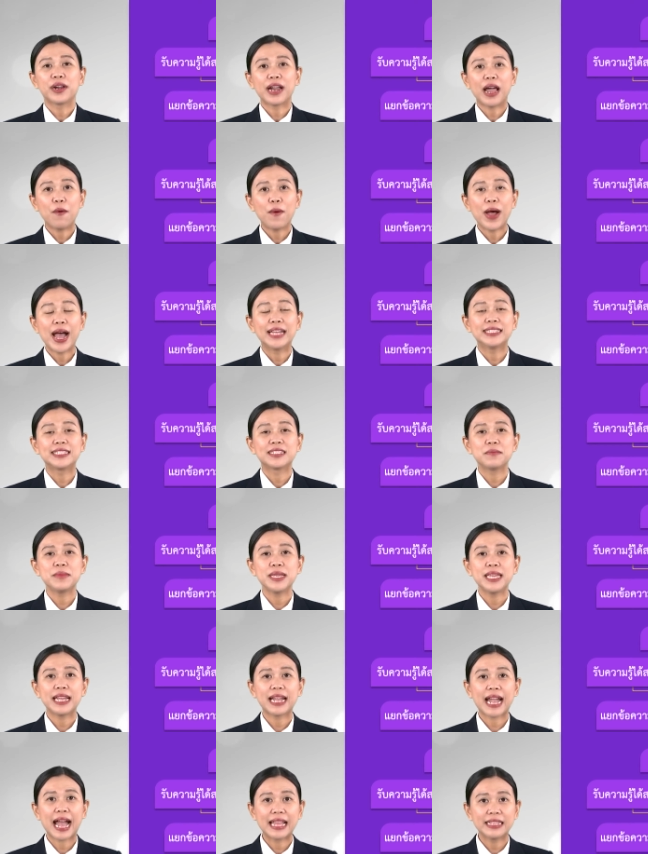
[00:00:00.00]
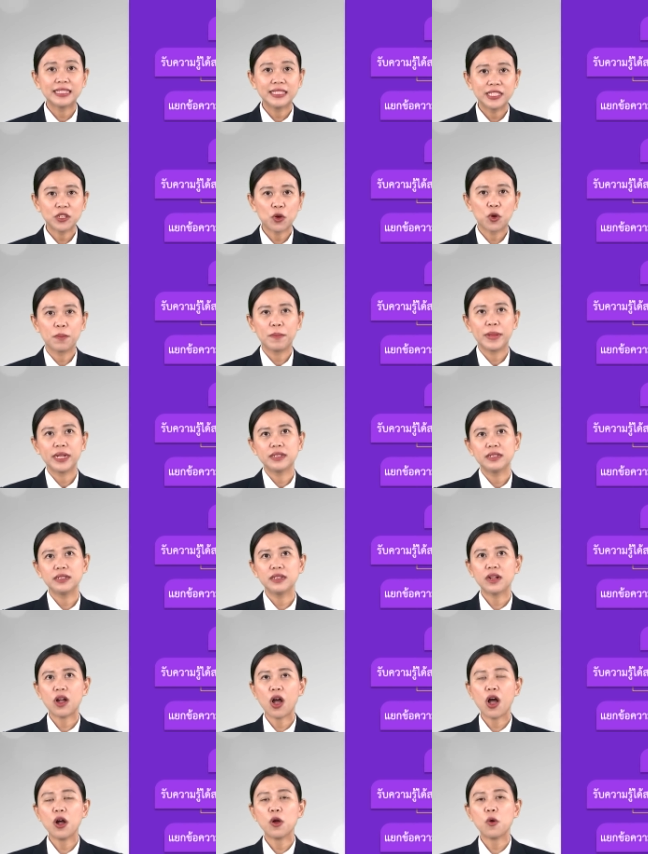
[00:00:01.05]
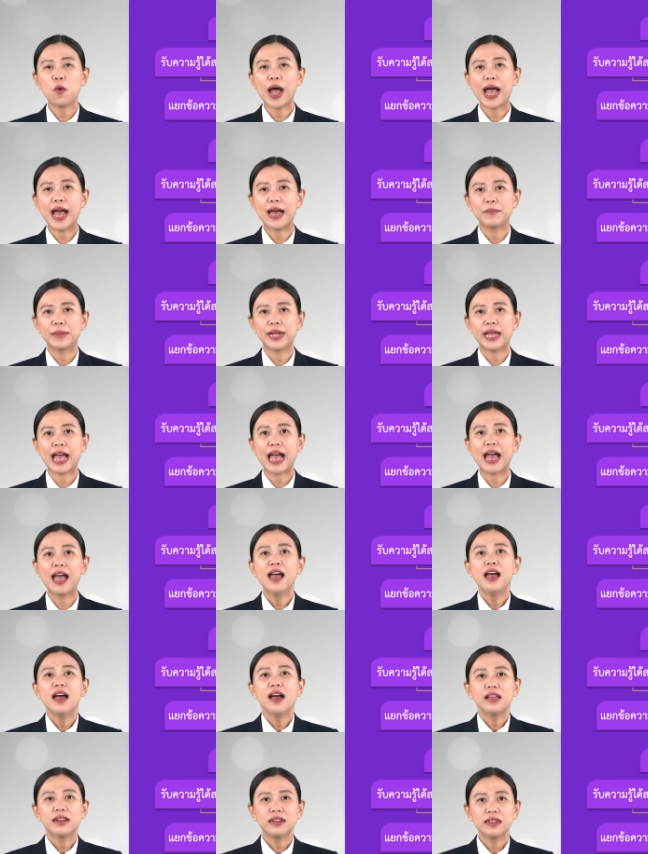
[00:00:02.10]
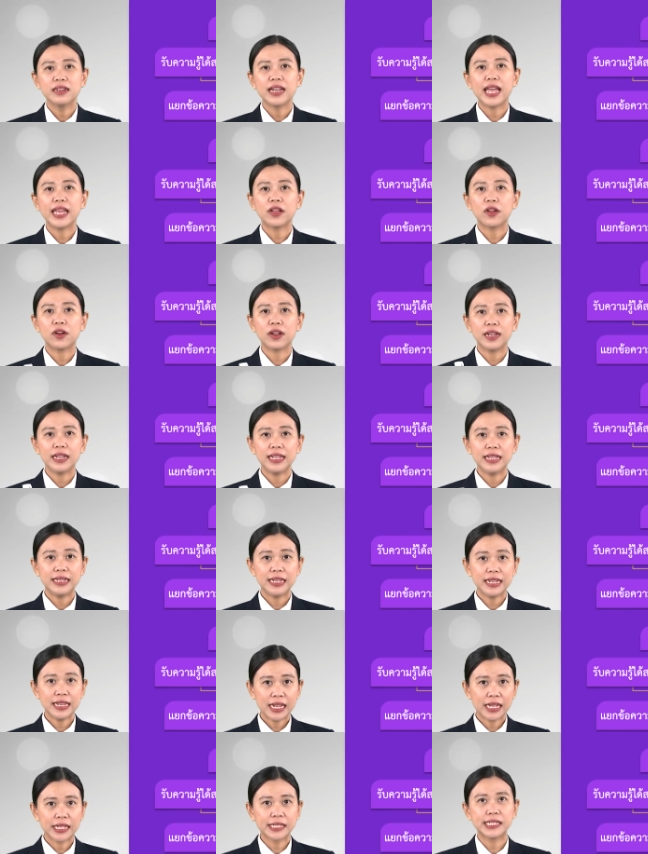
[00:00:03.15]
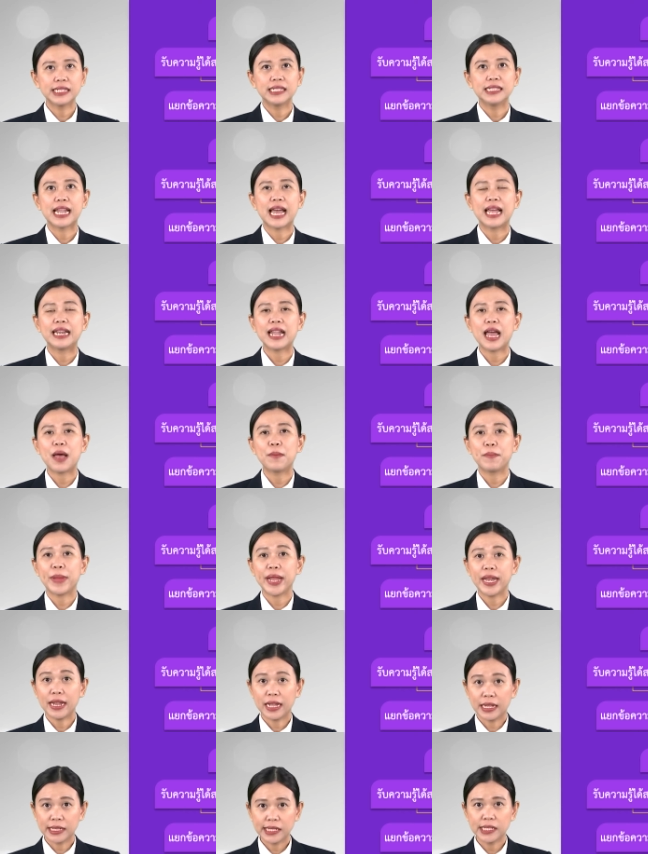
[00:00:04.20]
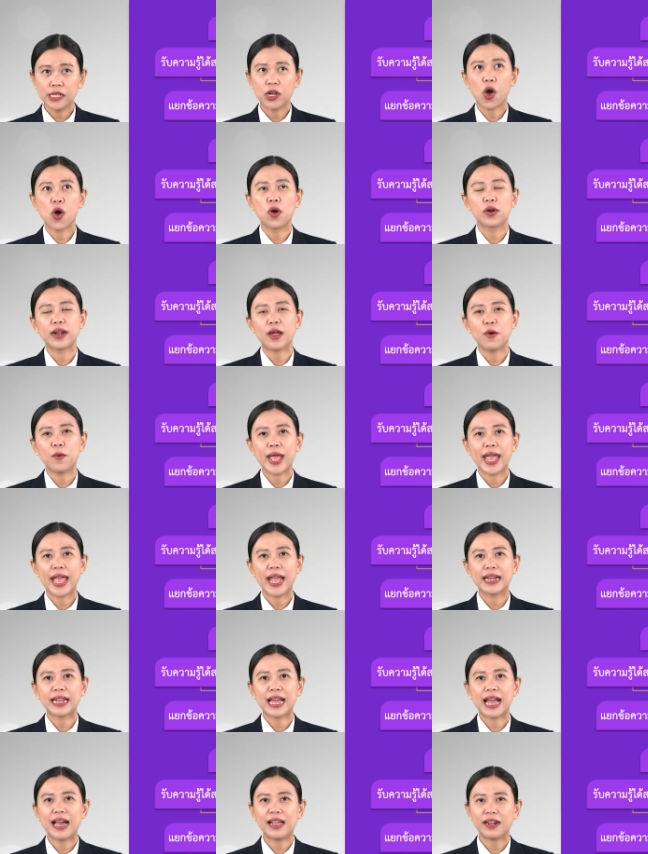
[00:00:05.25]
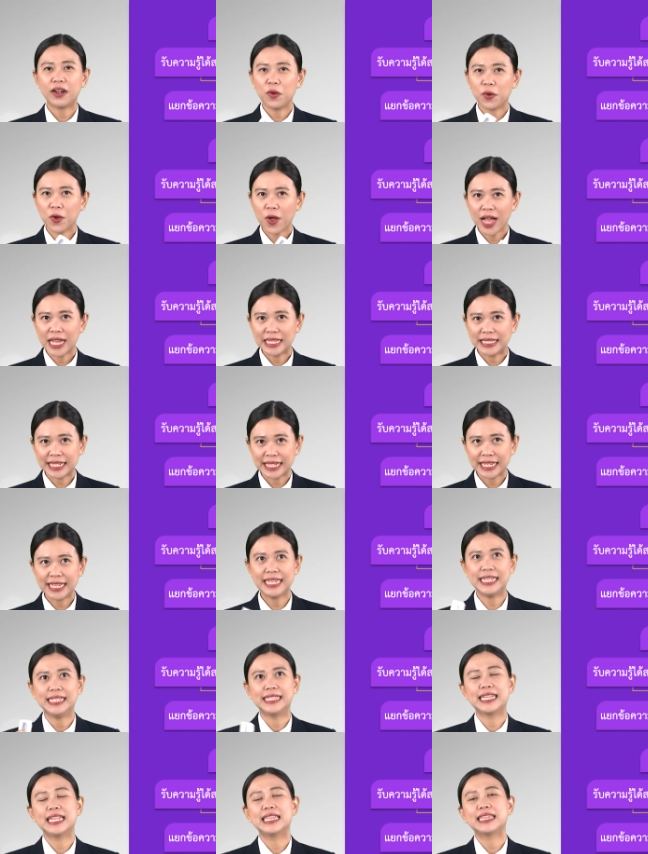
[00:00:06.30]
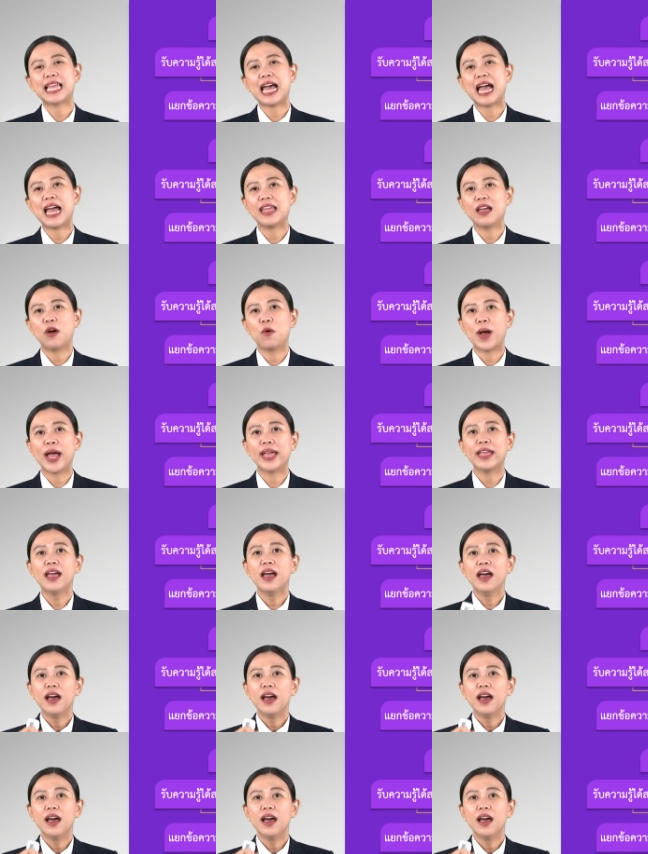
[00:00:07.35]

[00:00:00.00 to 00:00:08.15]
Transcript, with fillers: เราอาจจะมีการจดบันทึกข้อความนะคะ หรือในกรณีที่หนังสือนั้นเป็นหนังสือของเราเองนะคะเราก็อาจจะขีดเส้นใต้เอาไว้